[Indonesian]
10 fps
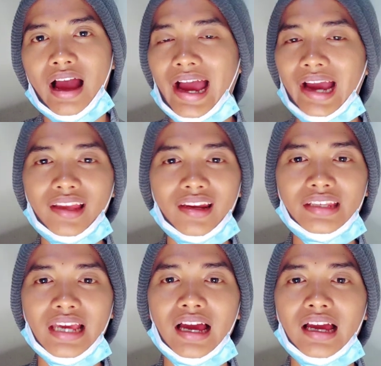
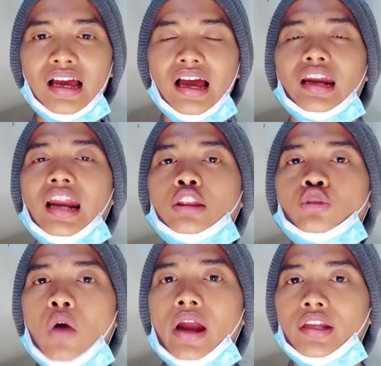Akhirnya
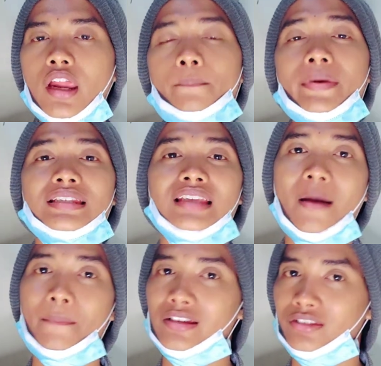Ratu Adil
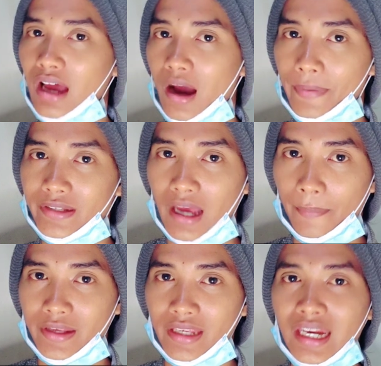bersama
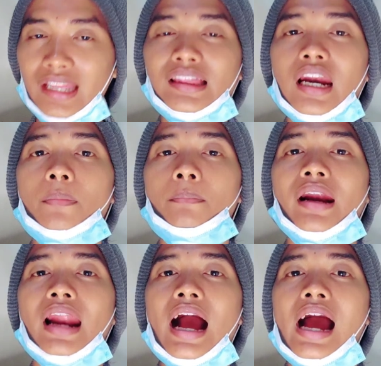sahabat-sahabatnya ini
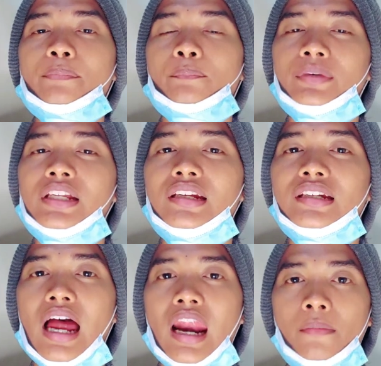terperangkap di
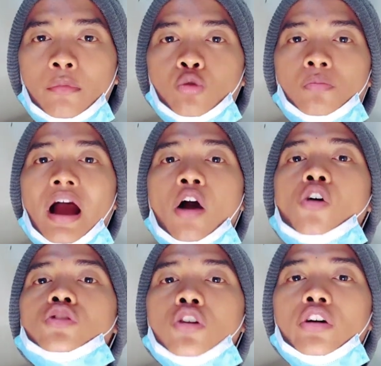dalam rumah
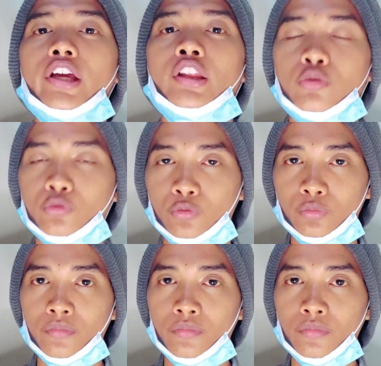kosong itu.